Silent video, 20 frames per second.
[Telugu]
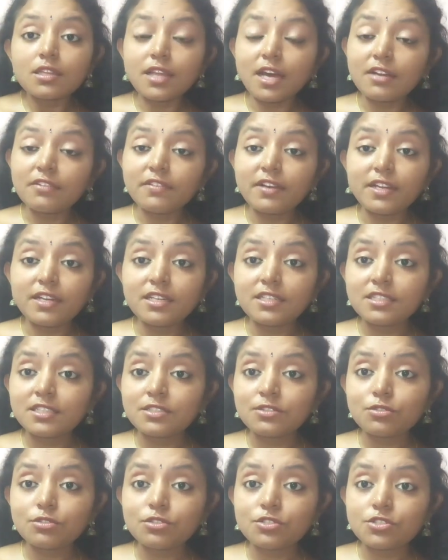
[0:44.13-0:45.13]
దానివల్ల
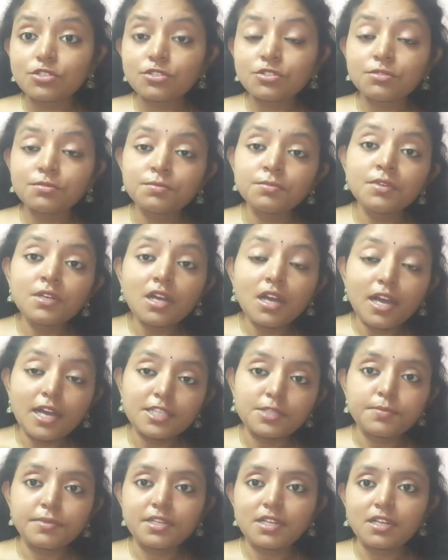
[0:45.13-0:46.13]
నేను కొంచెం
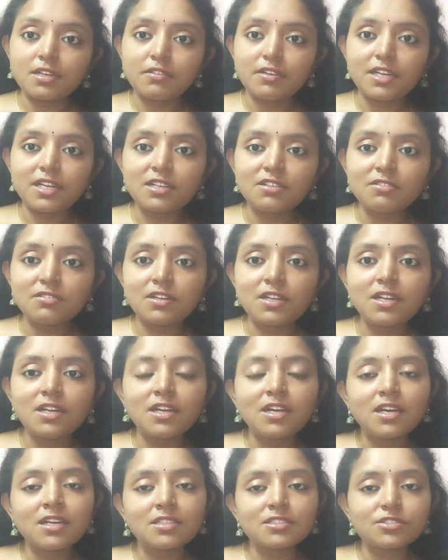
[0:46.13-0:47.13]
హాస్పిటల్కి వెళ్ళడం
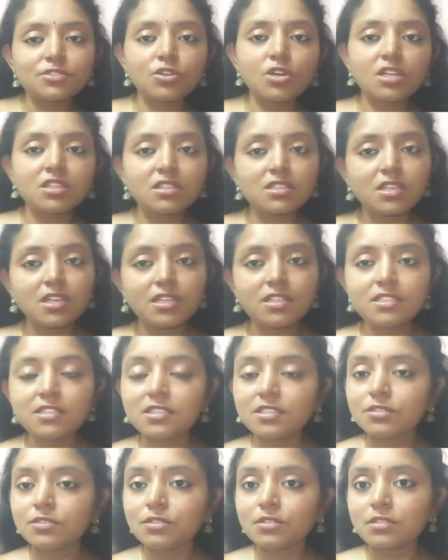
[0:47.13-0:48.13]
వల్ల సో అందుకని
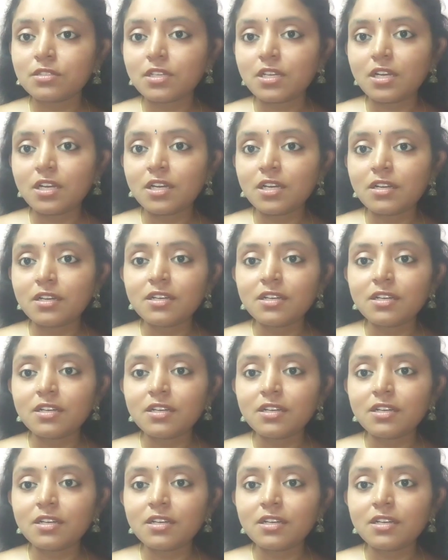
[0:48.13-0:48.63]
నేను ఇంకా